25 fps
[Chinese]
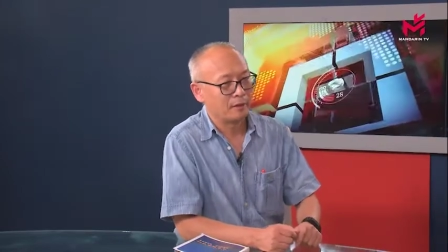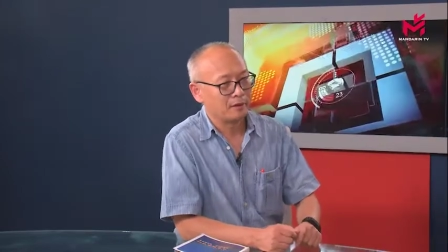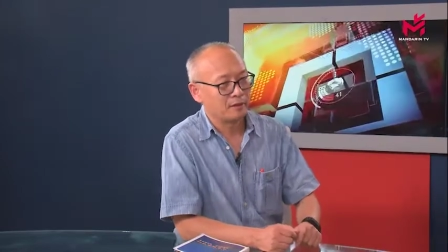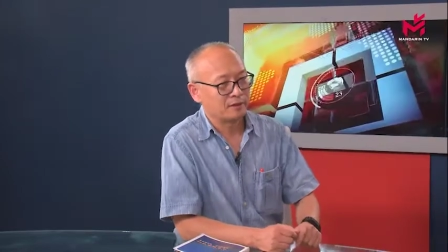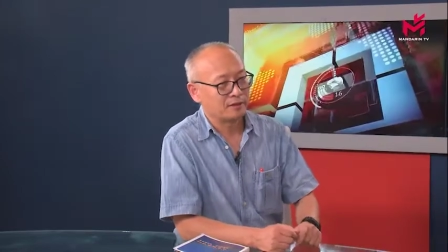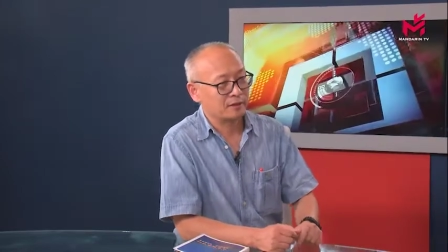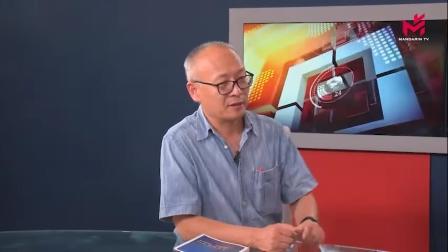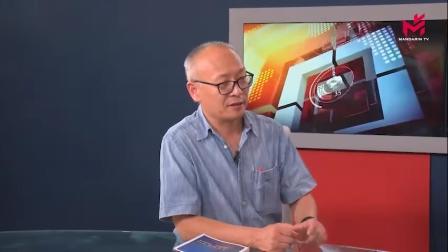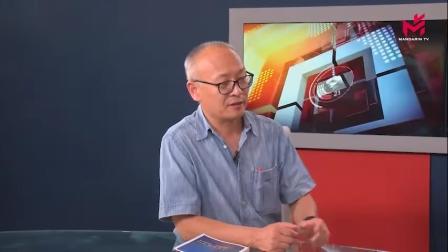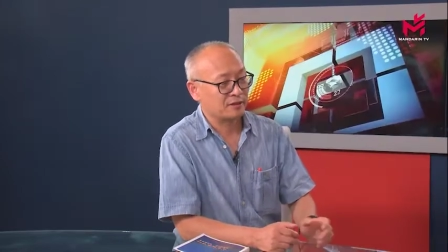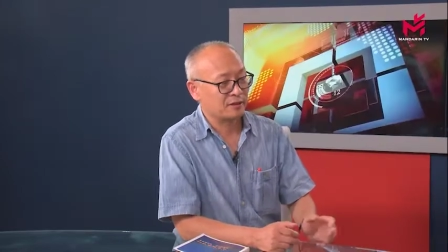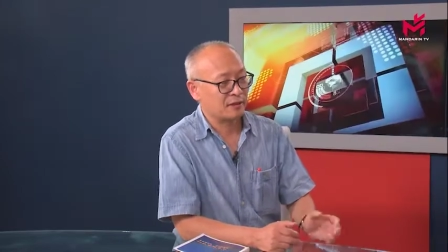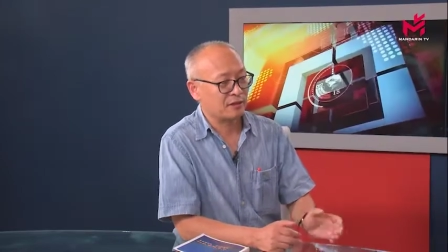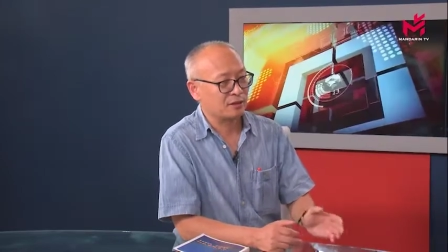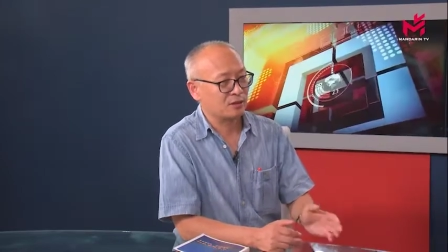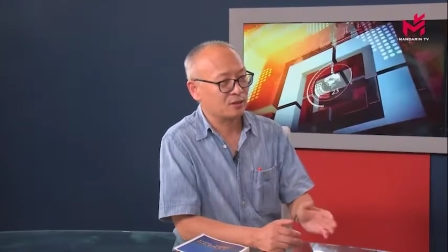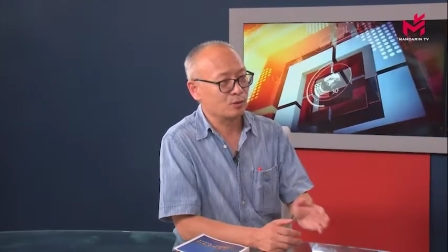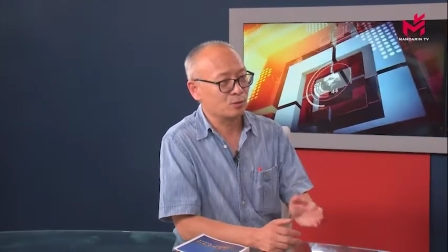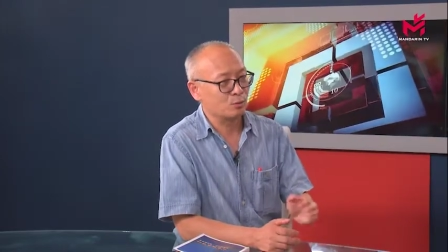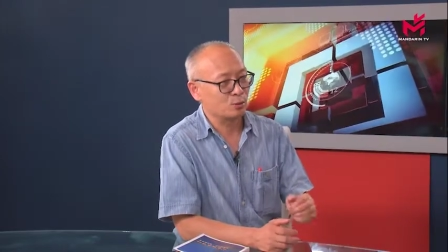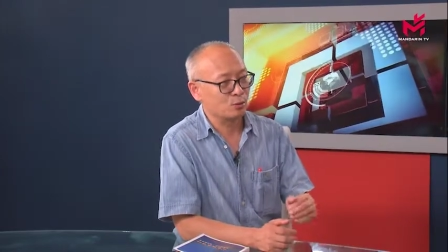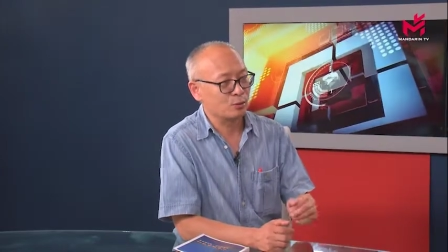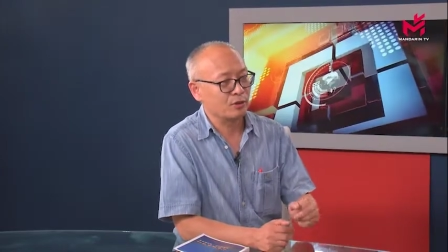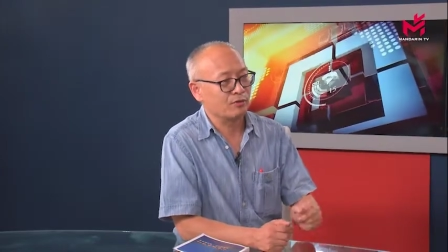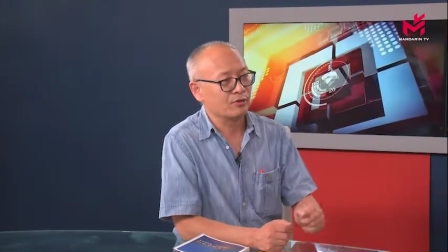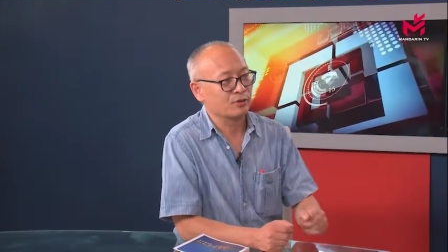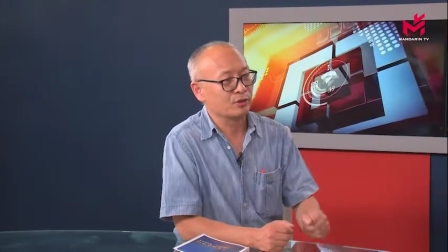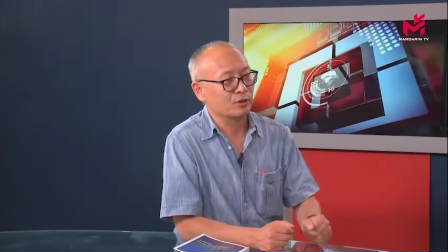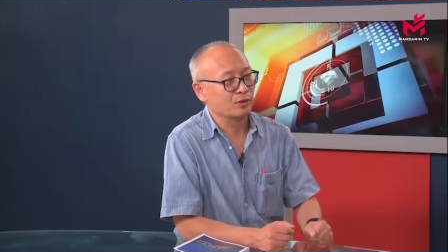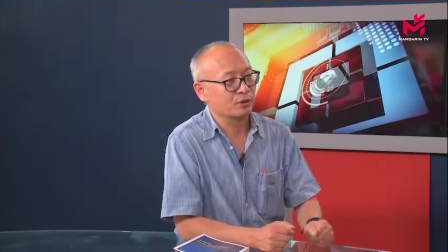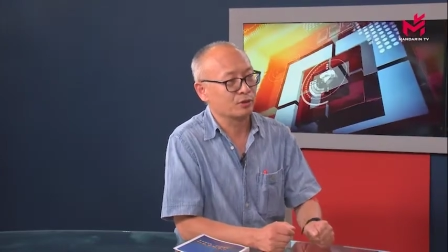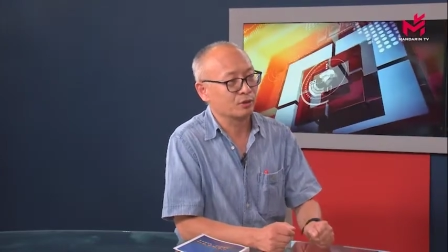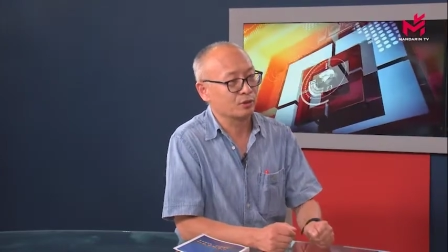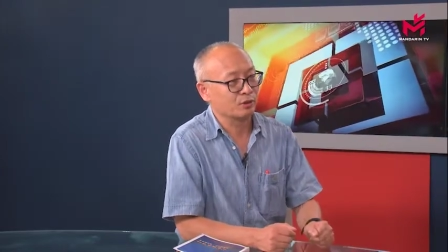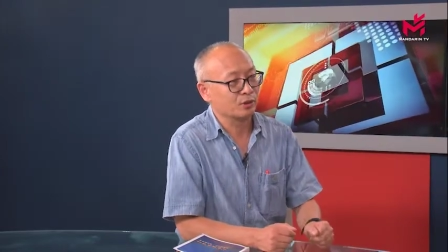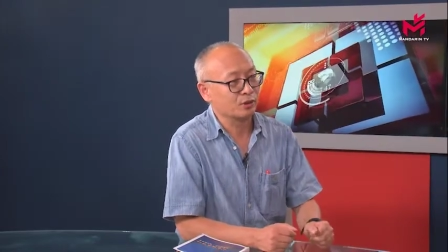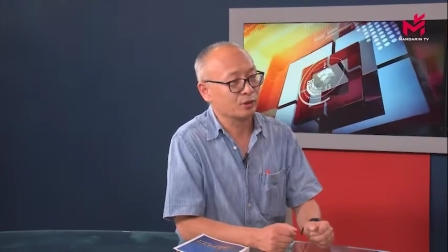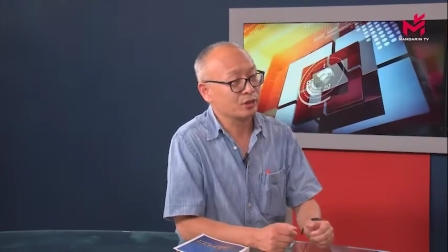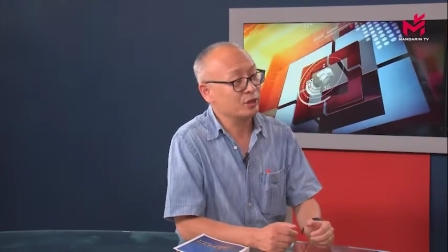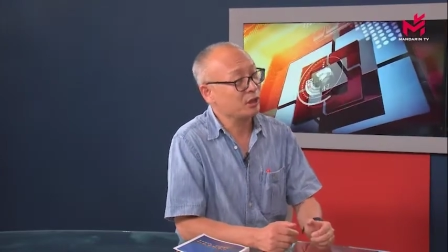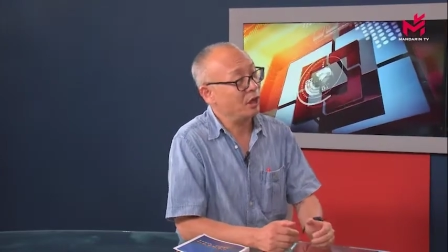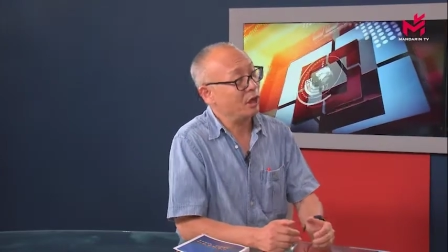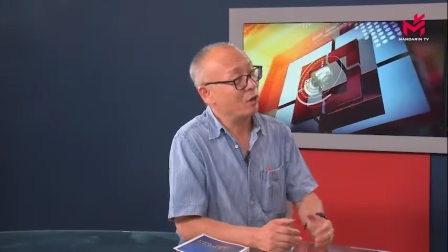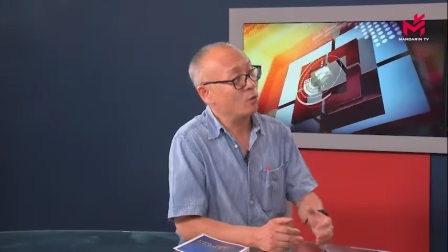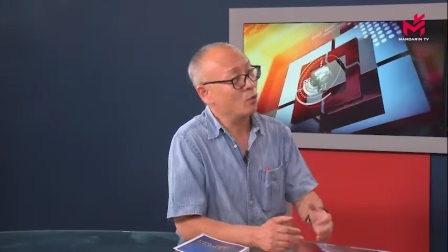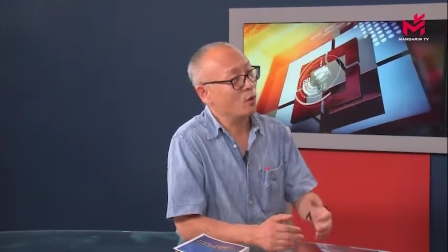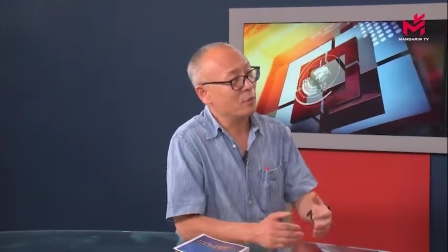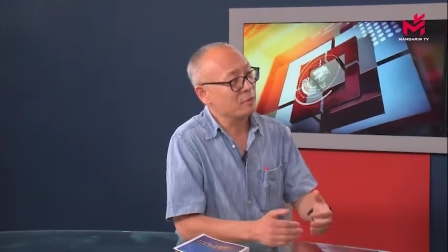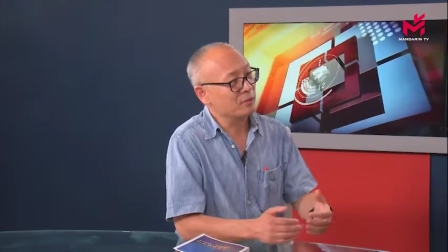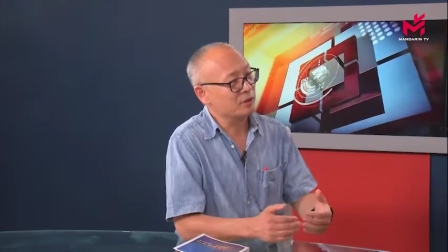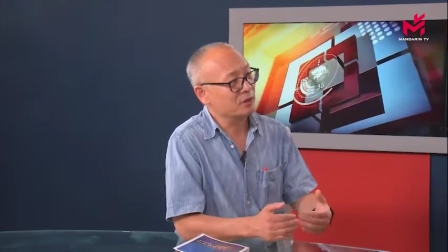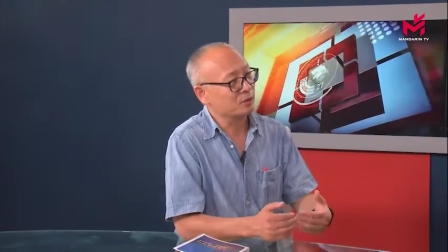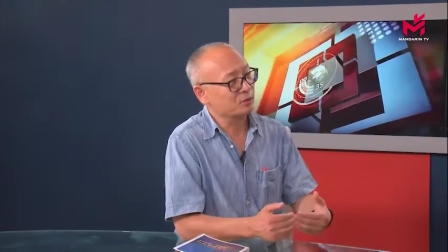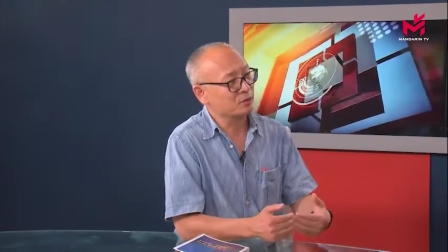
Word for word: 在三四五月份的时候，幸好我们这